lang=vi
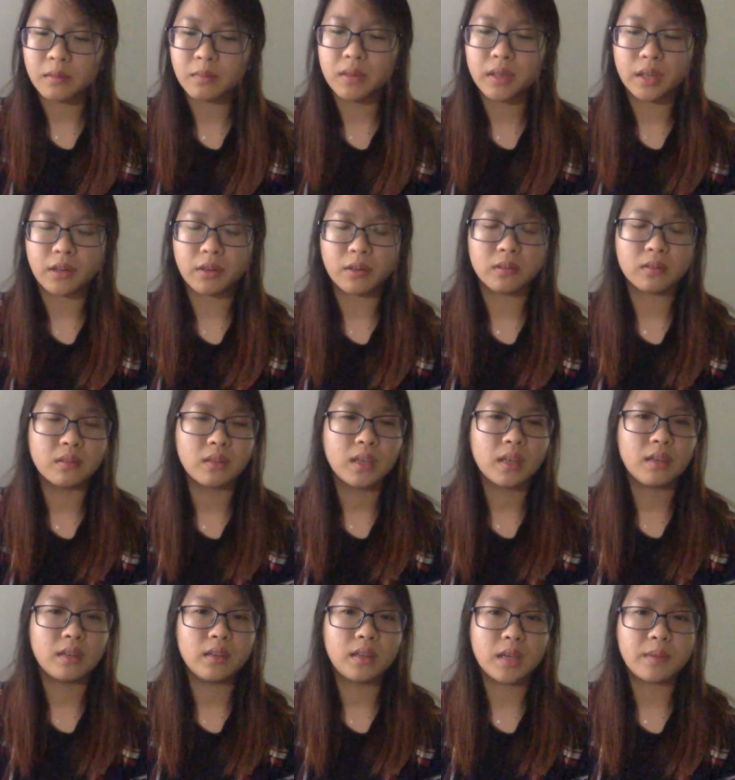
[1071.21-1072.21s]
giống kiểu
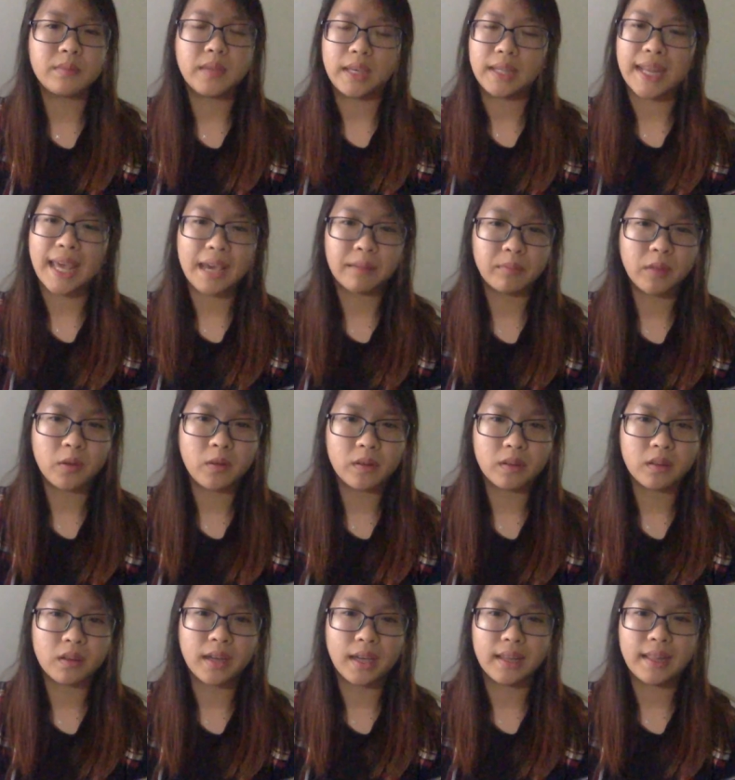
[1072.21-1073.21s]
kim chỉ nam
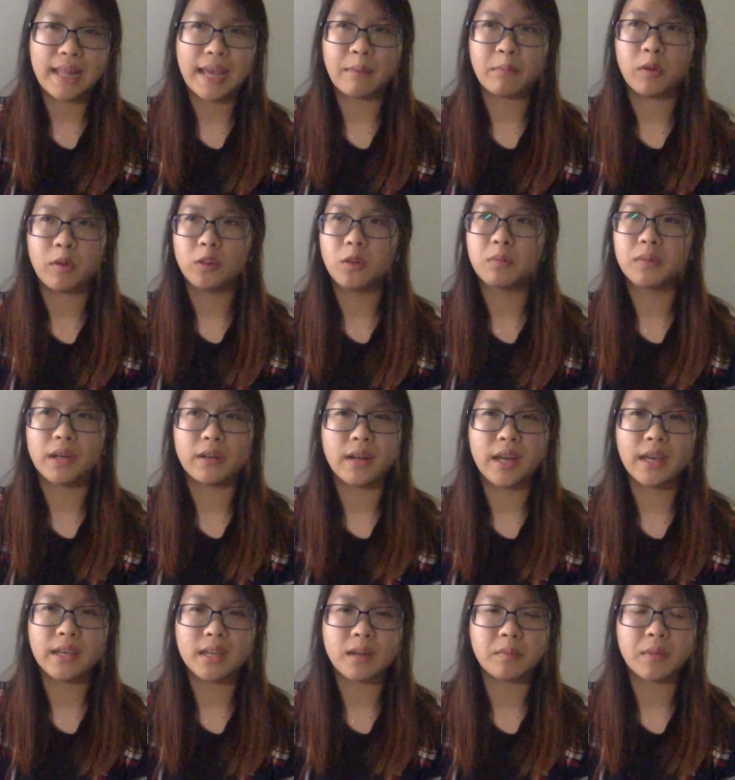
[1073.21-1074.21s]
thôi có nghĩa là một lúc
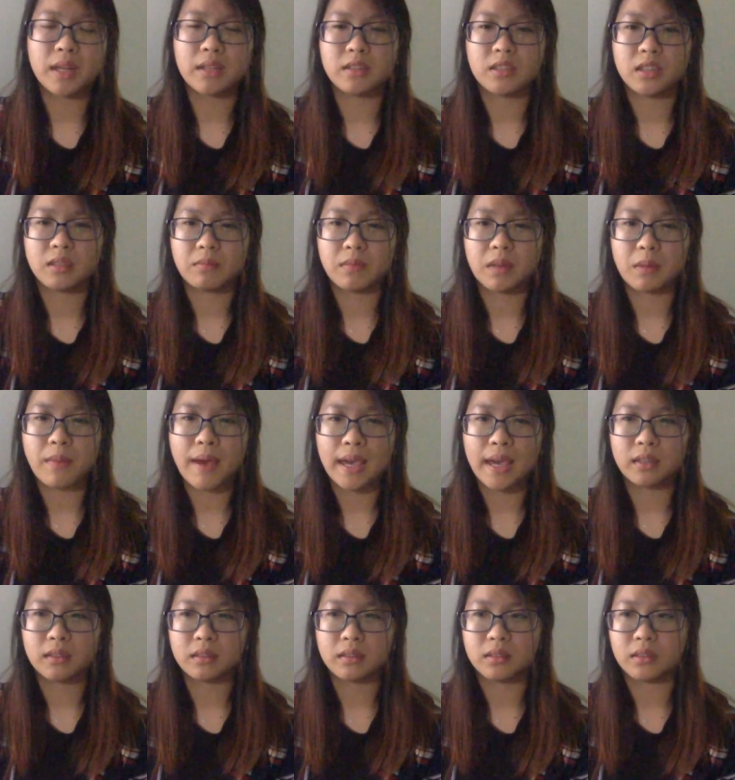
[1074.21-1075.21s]
nào đấy trong hành trình mà
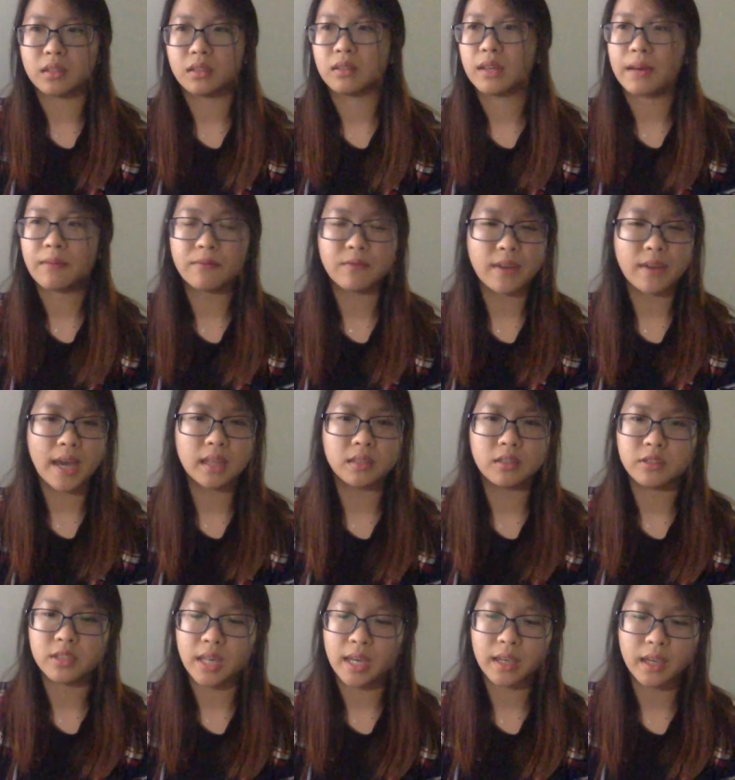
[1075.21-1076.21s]
bạn tự khám phá
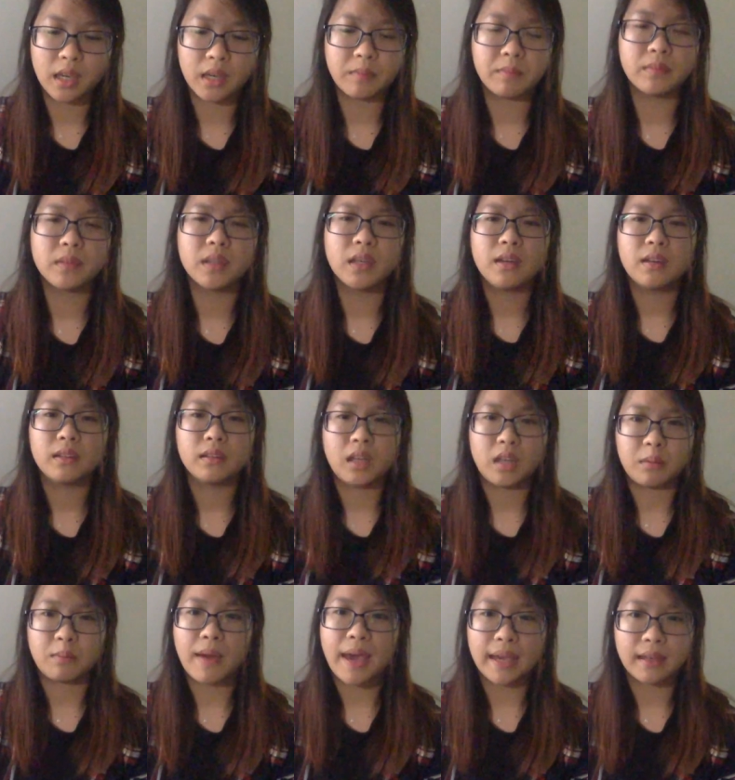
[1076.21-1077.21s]
tự trải nghiệm
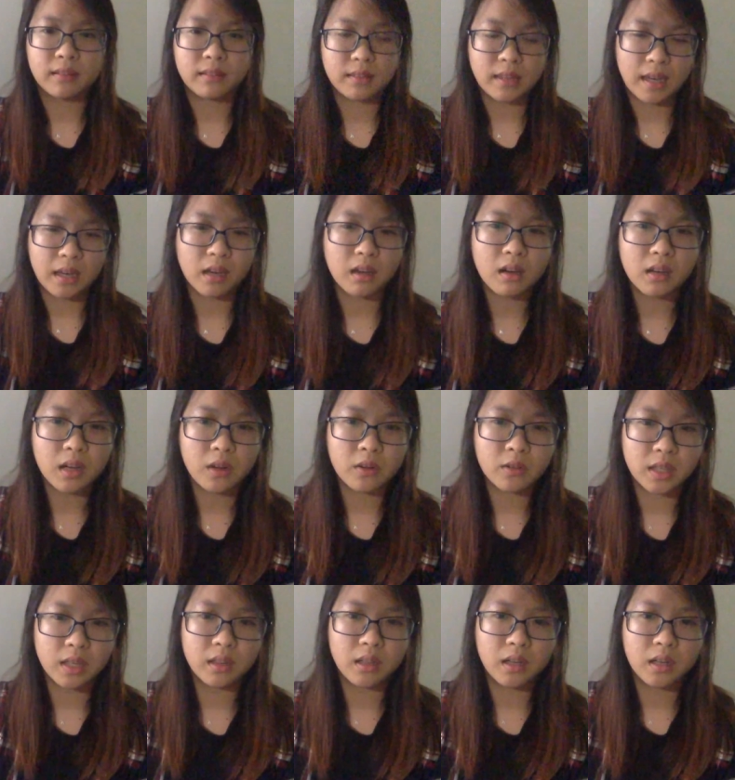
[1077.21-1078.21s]
thì bạn sẽ có
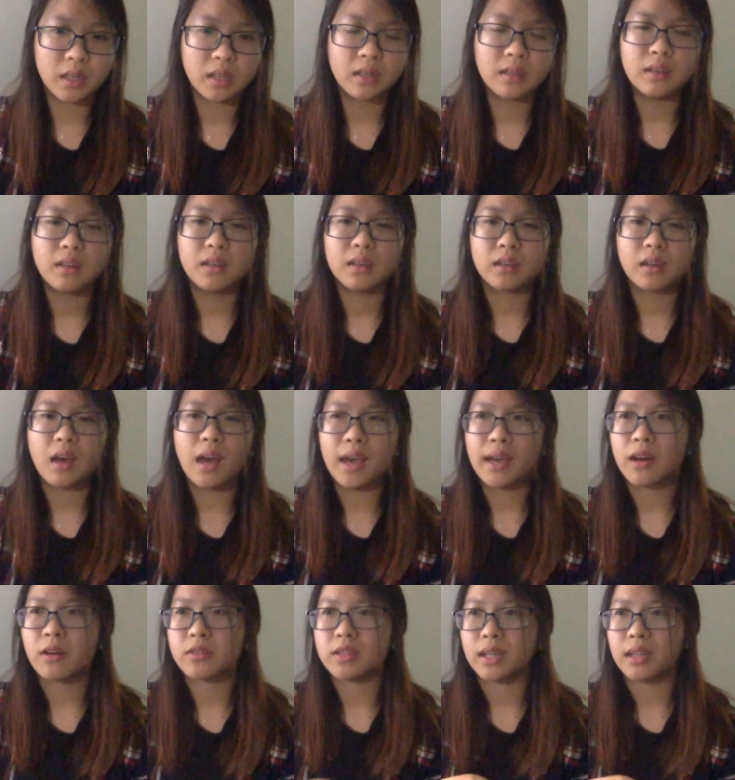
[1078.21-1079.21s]
câu trả lời có
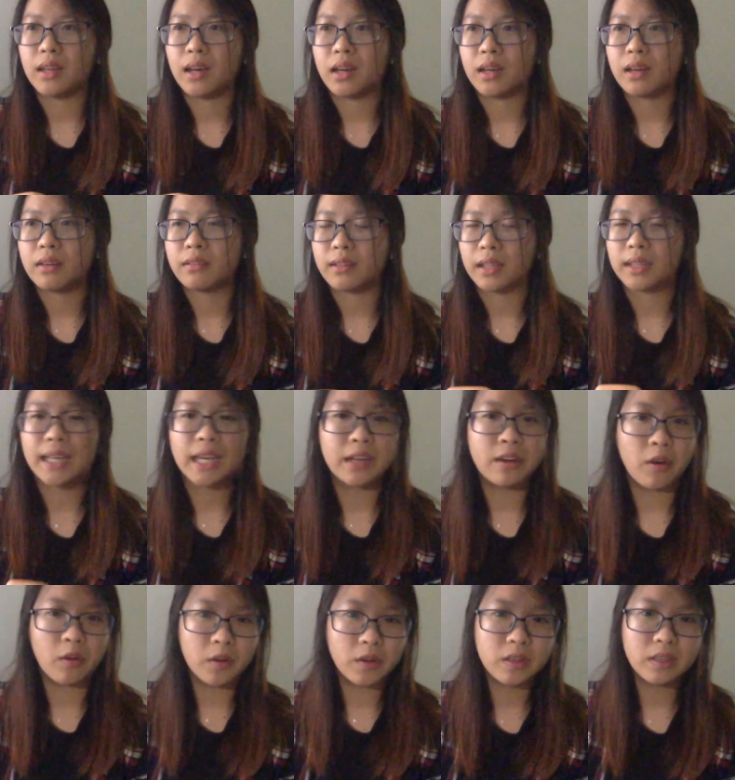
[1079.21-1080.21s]
thể câu trả lời đó sẽ
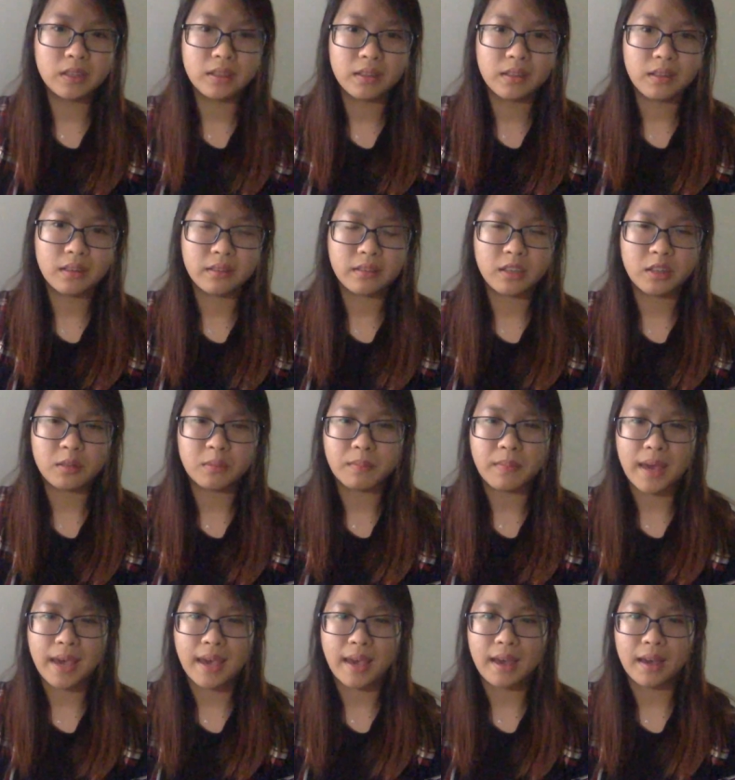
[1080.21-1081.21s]
thay đổi
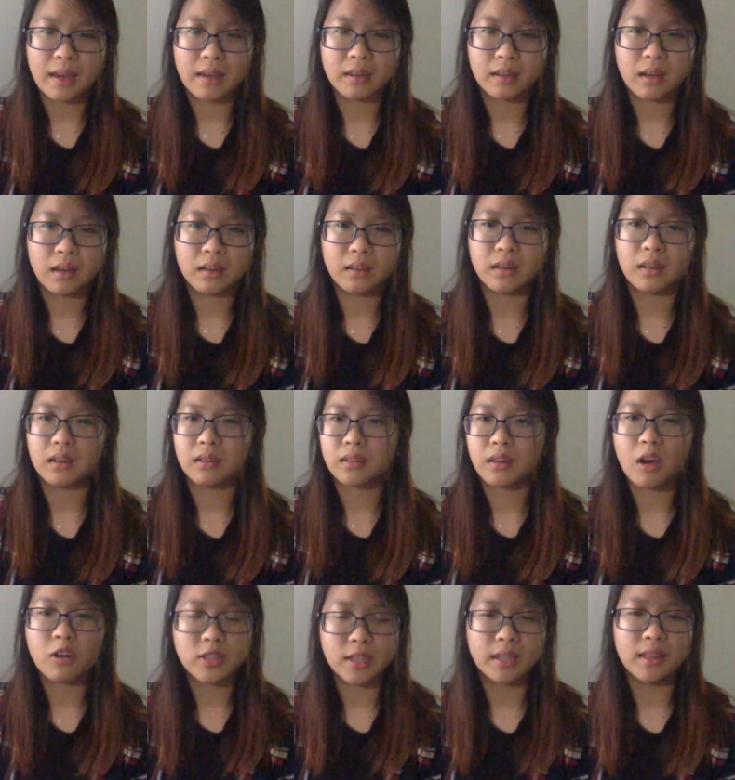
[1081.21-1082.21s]
nhưng mà
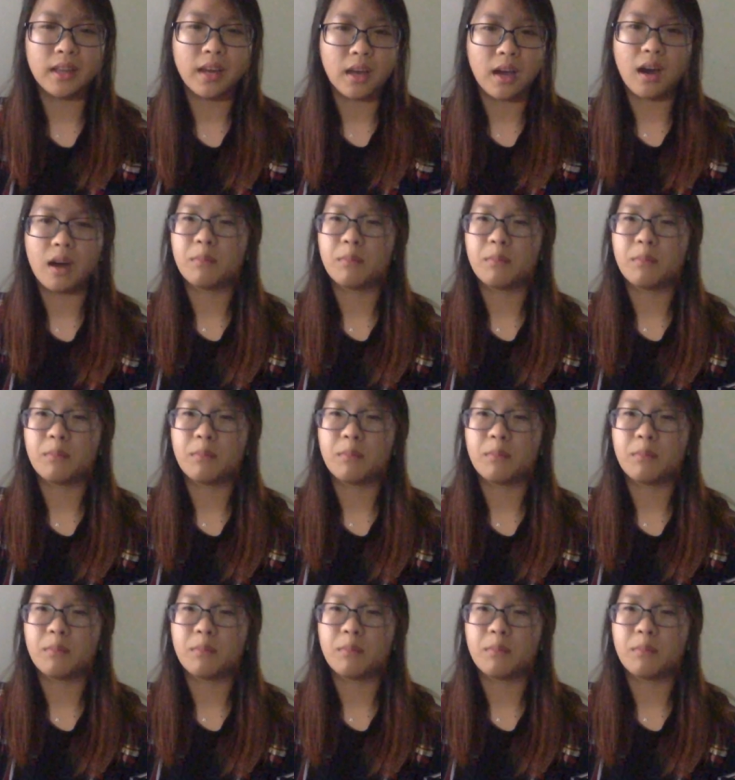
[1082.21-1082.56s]
câu trả lời